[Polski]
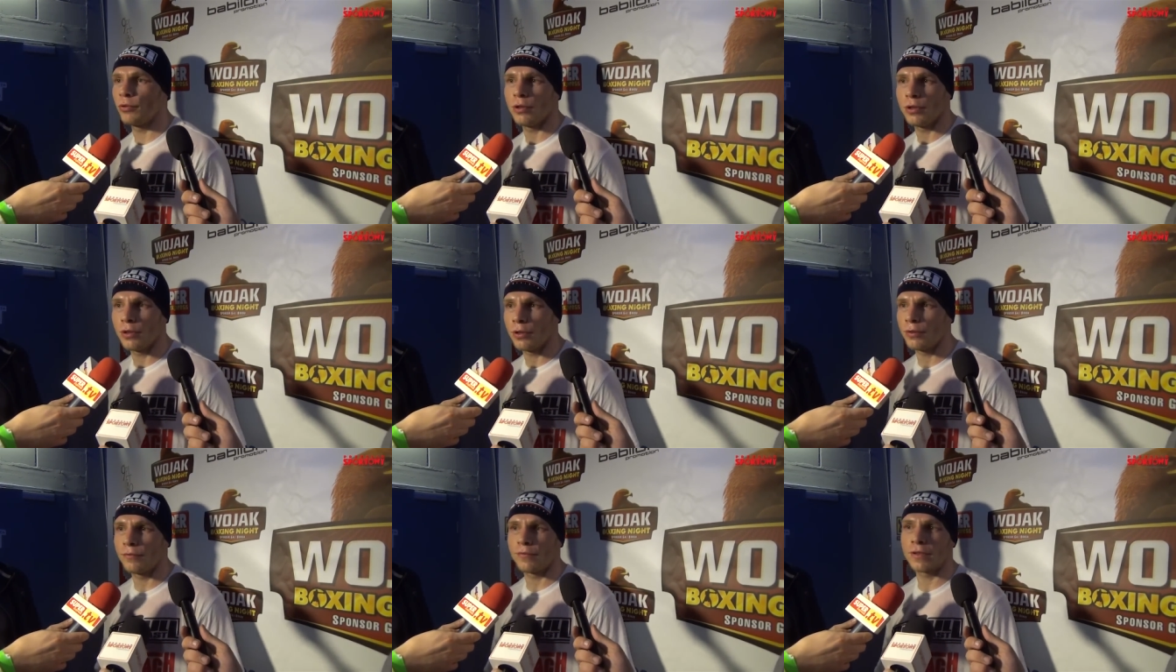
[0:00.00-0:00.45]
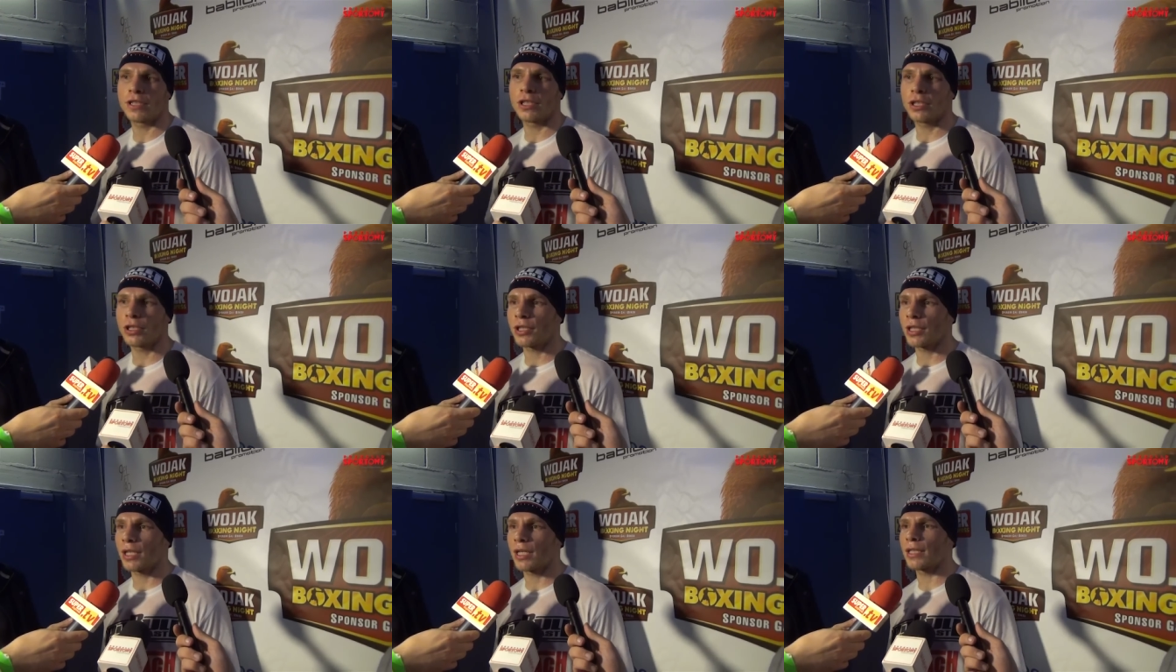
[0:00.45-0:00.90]
i
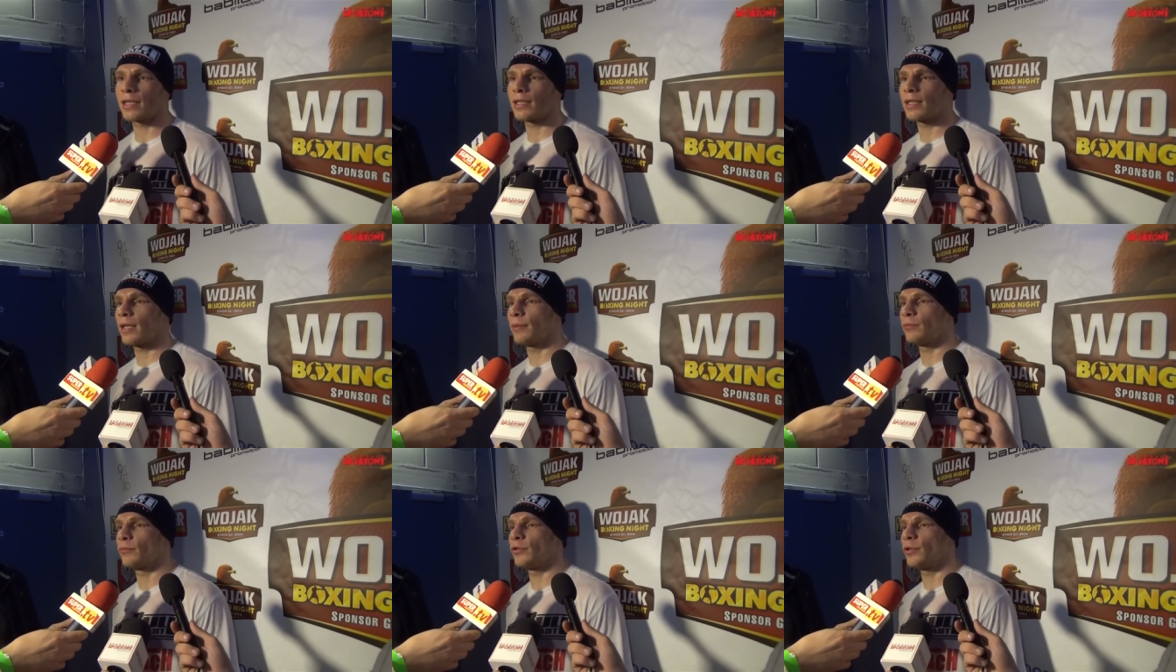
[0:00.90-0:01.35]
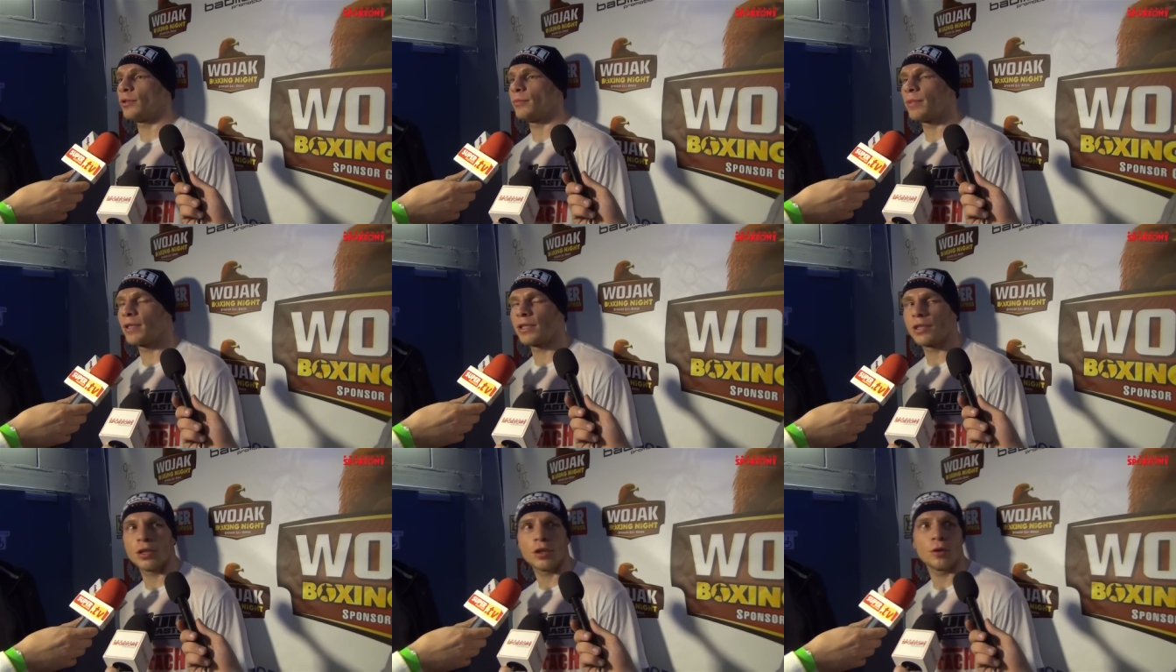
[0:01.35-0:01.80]
20 lat temu i
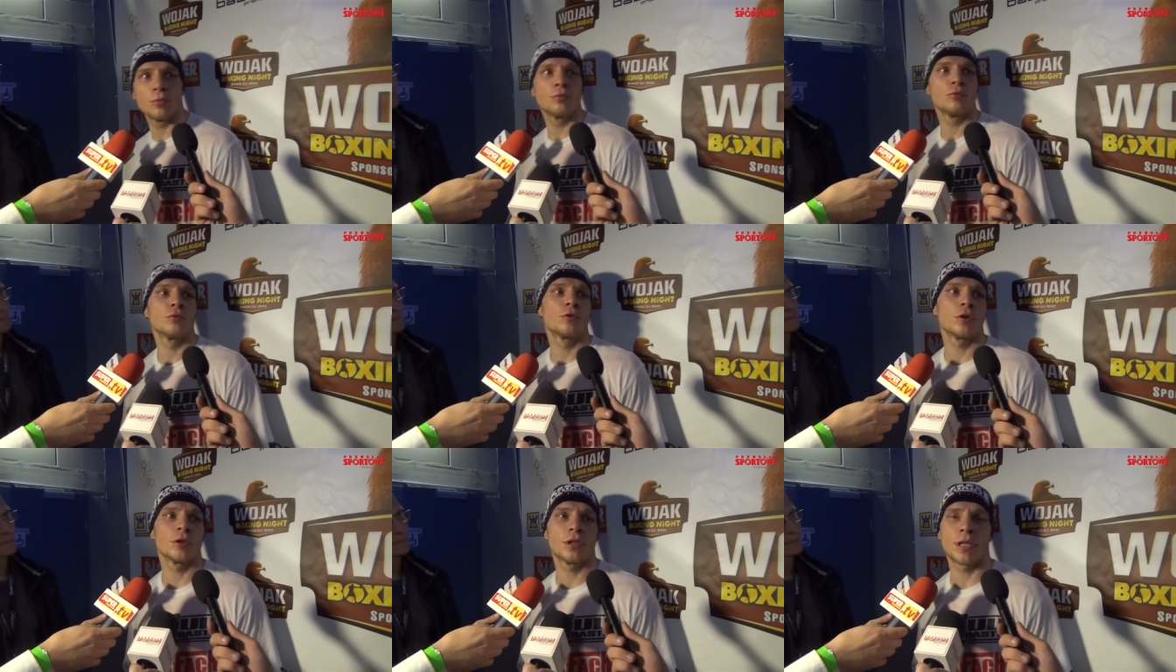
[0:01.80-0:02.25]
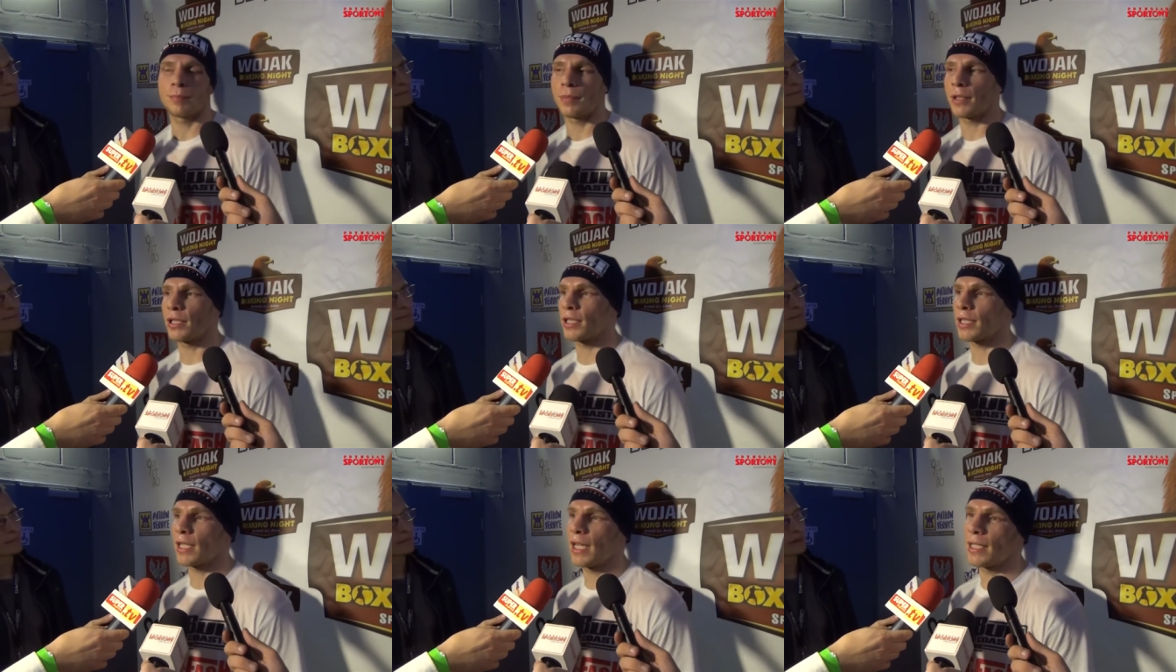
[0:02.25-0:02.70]
będzie robił to za
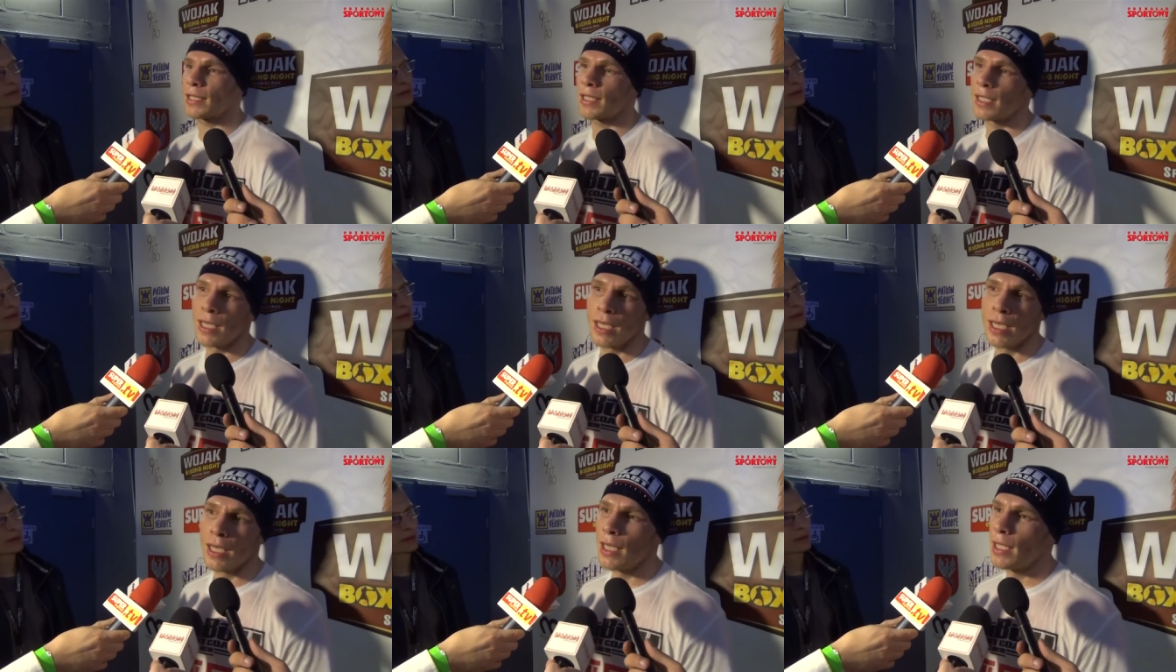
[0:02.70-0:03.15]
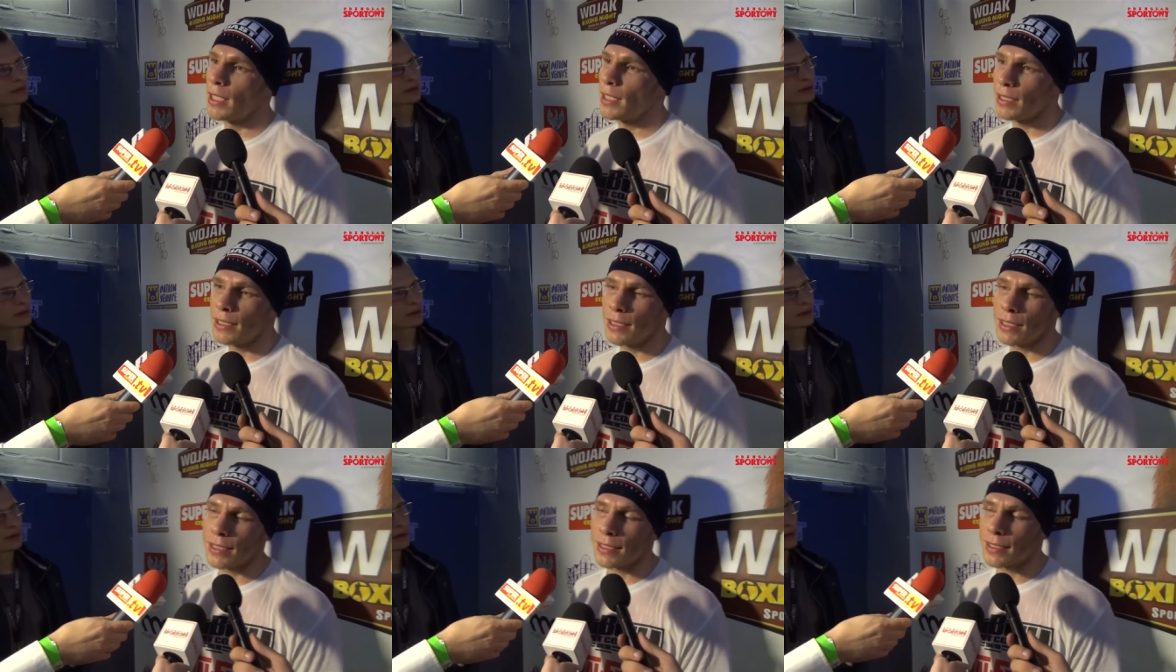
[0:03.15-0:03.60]
5 lat
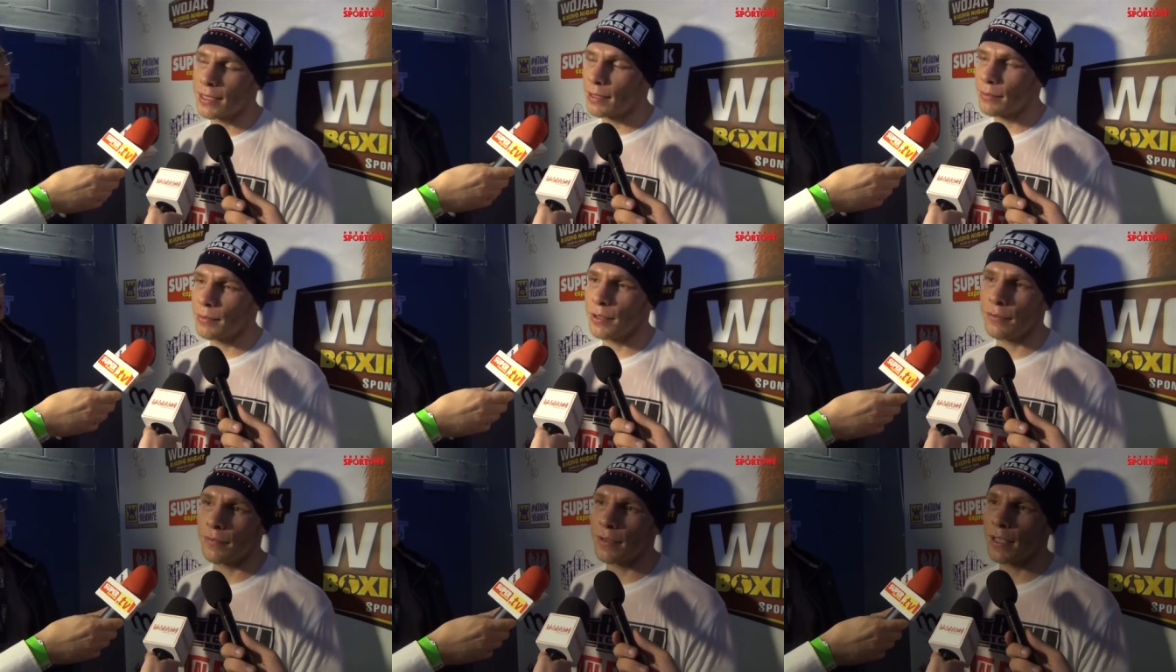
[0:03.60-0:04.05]
i nic z tym nie